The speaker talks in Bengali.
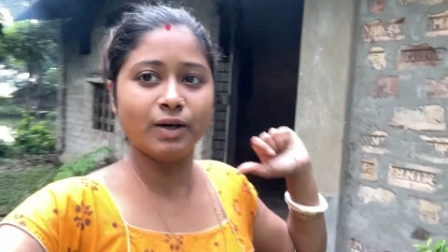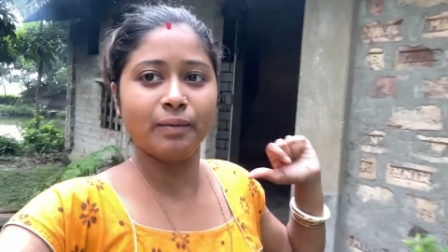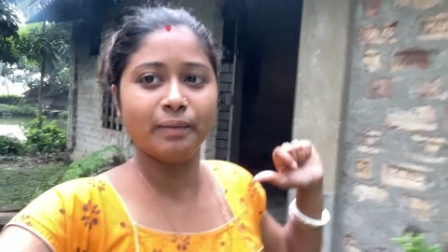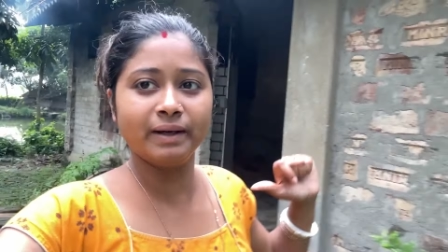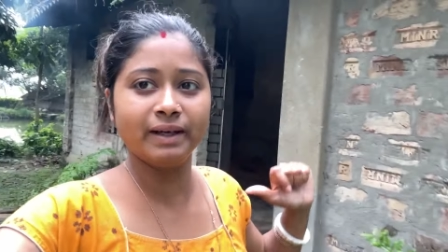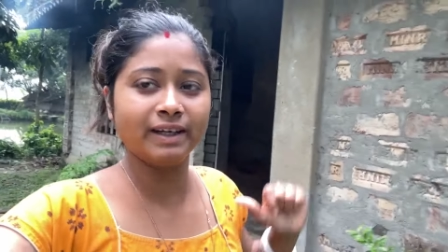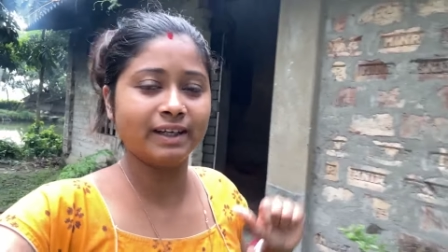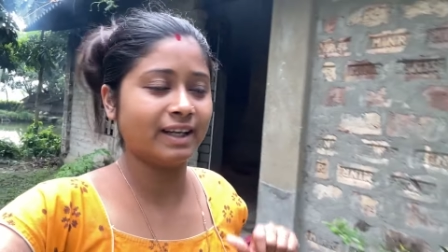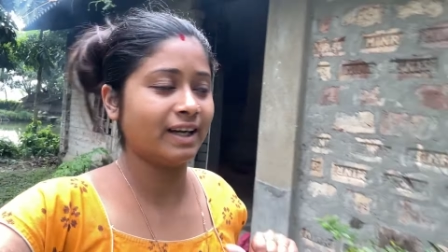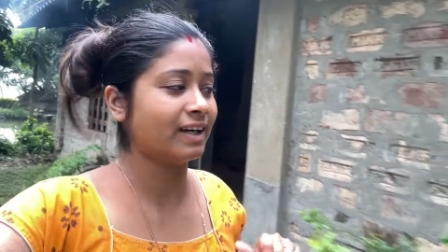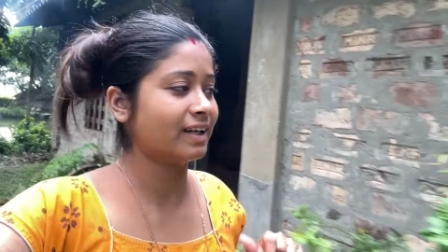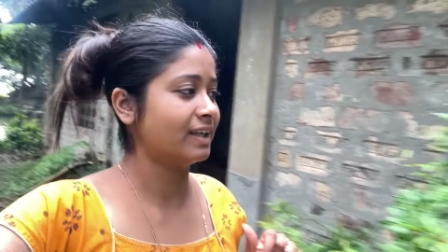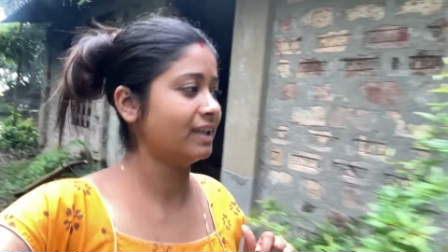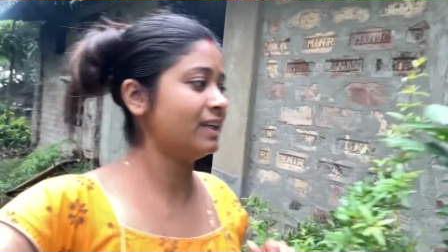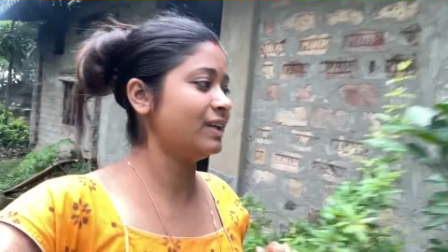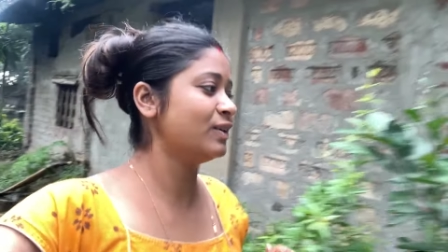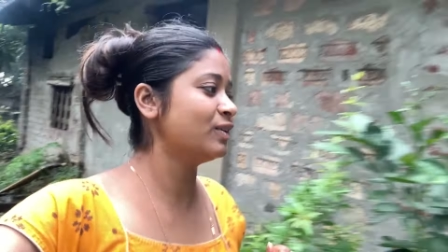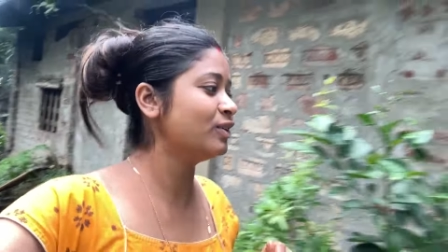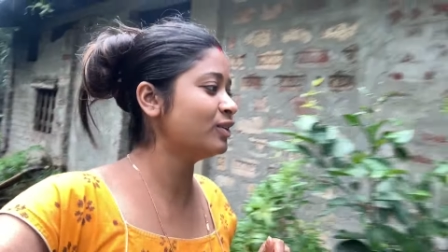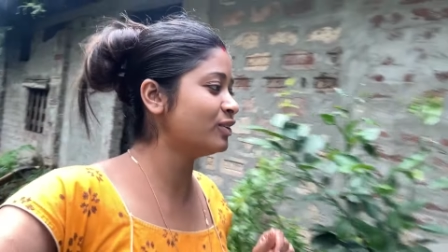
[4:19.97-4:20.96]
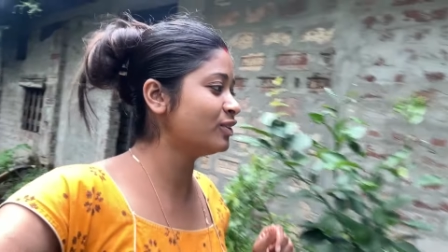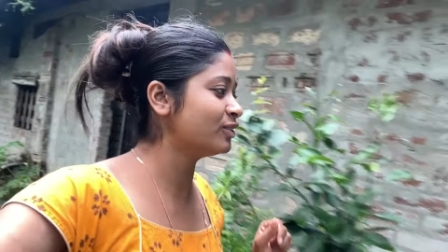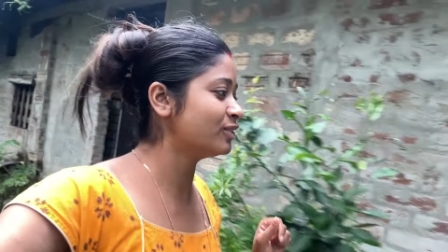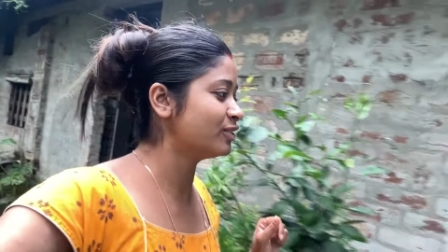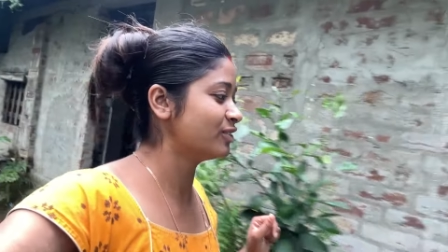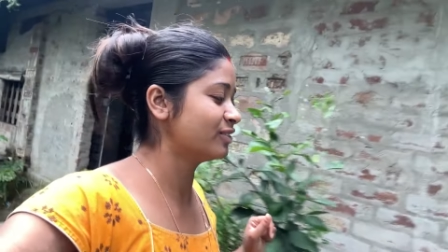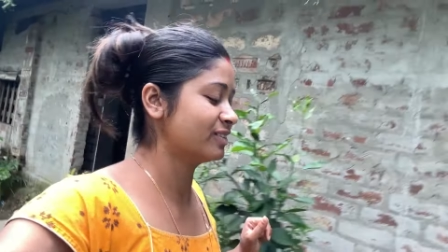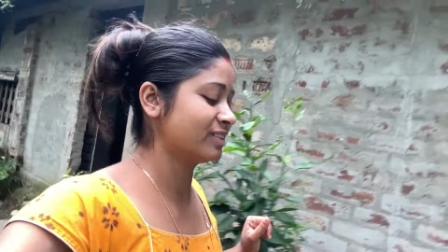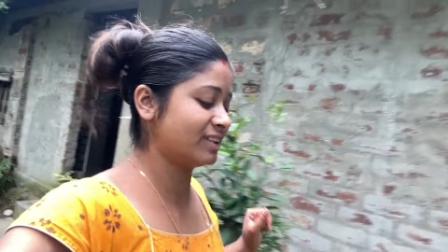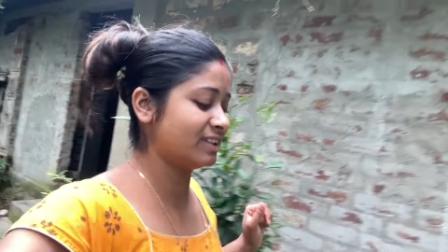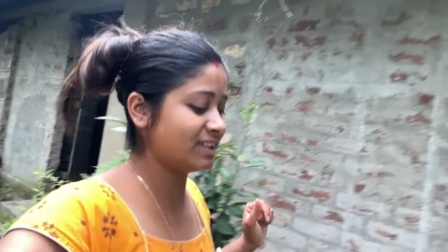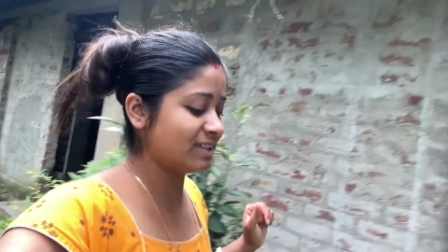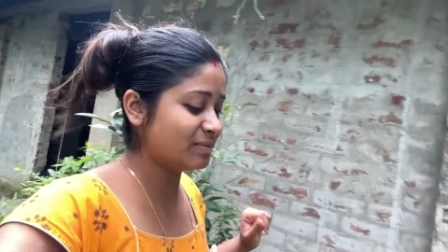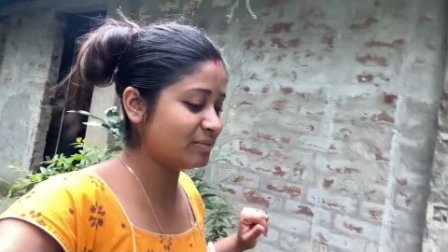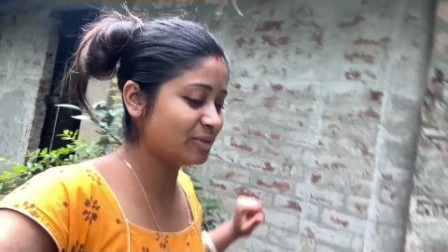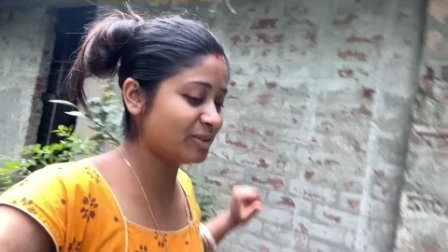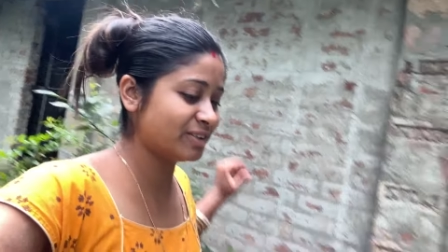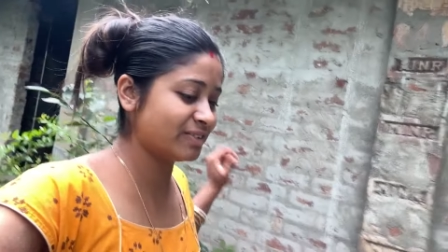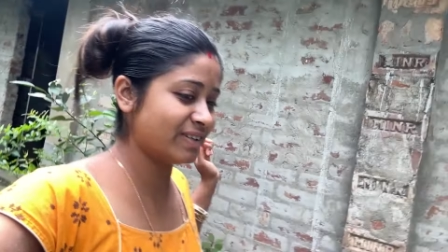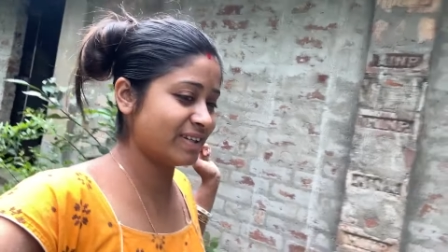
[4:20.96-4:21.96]
হবে না কি গো কি
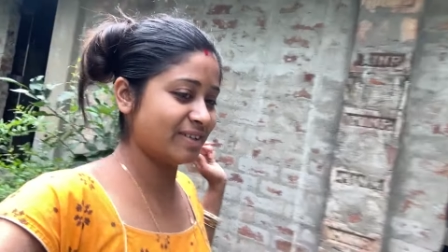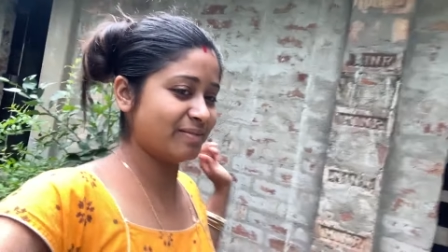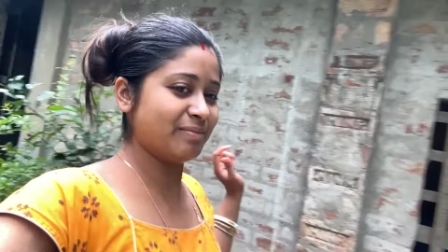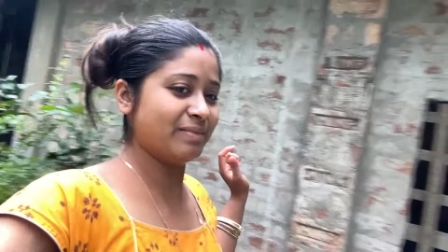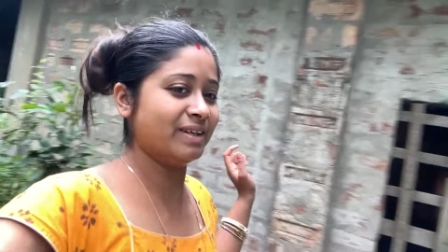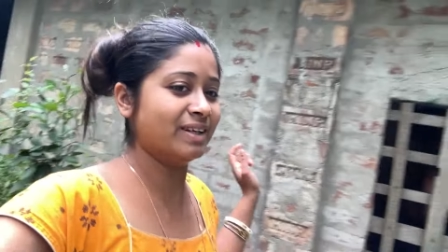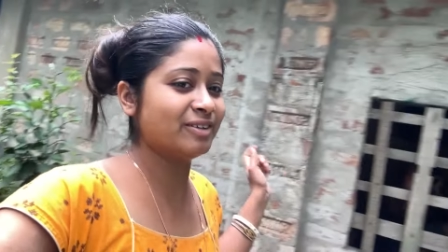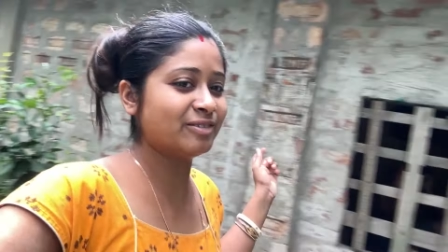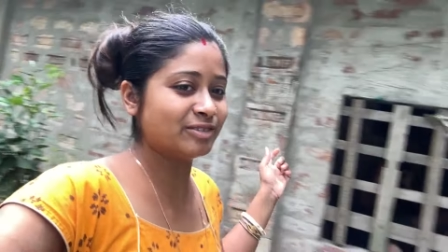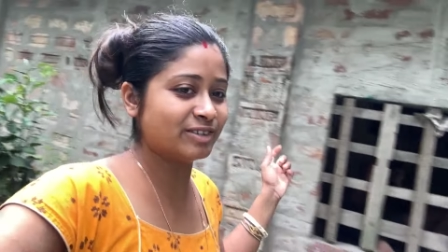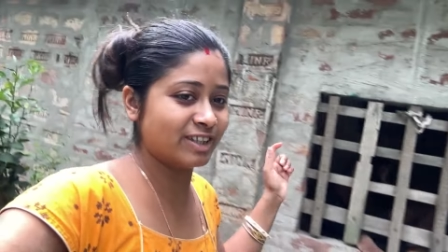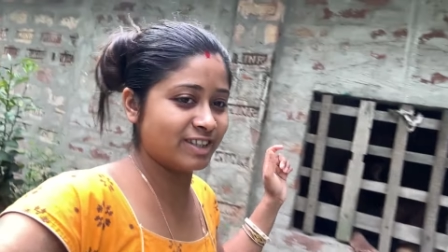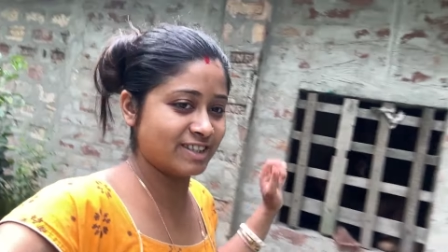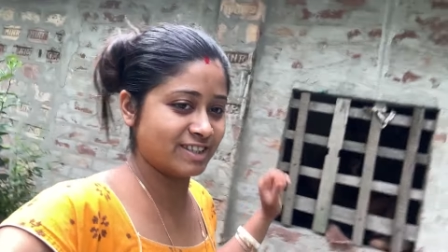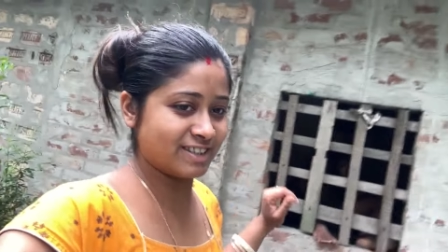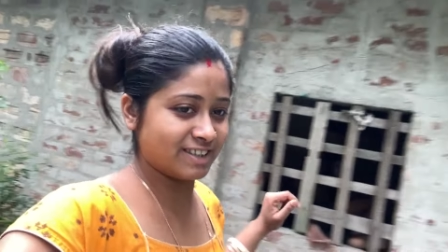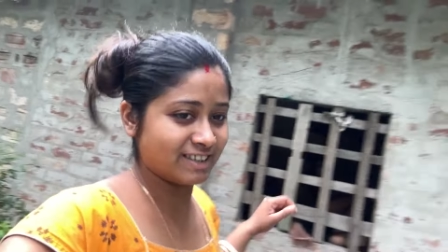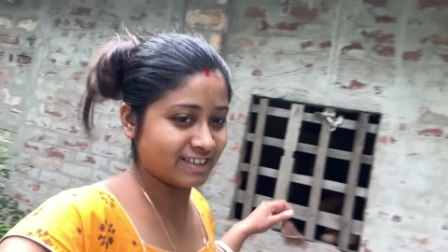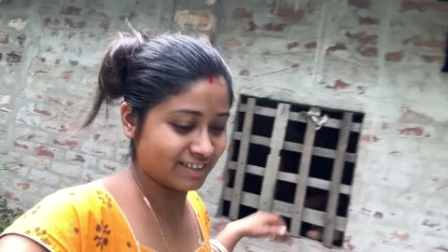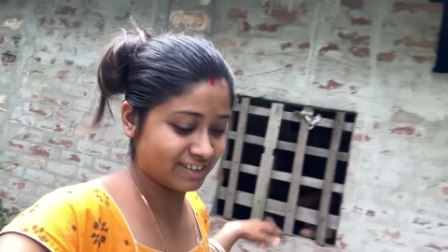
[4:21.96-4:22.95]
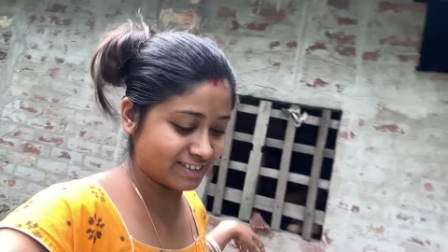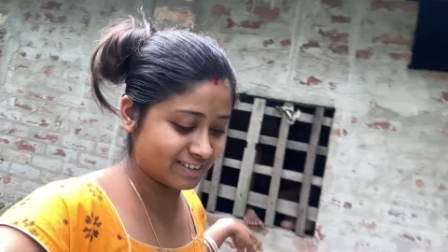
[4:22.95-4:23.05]
পরিমাণে মেঘ উঠেছে